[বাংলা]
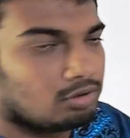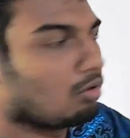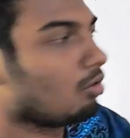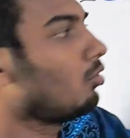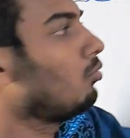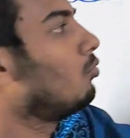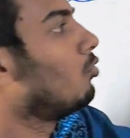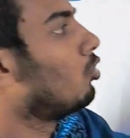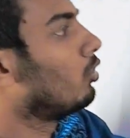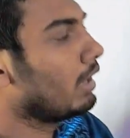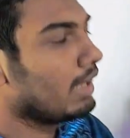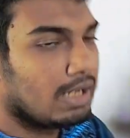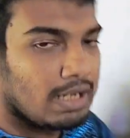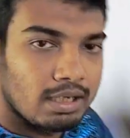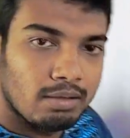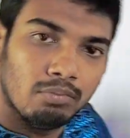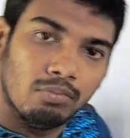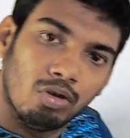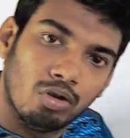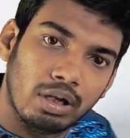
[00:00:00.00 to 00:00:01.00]
তখন মোড
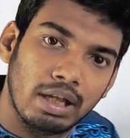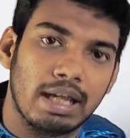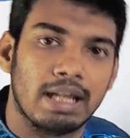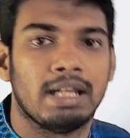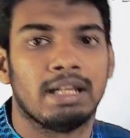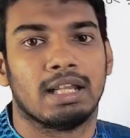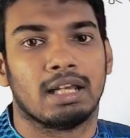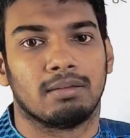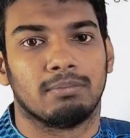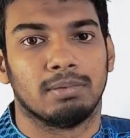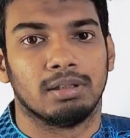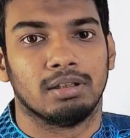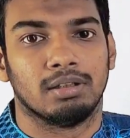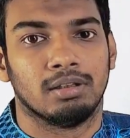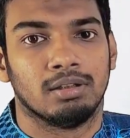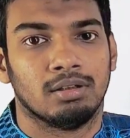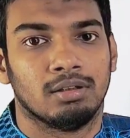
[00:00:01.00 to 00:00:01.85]
এন মোড এনই থাকবে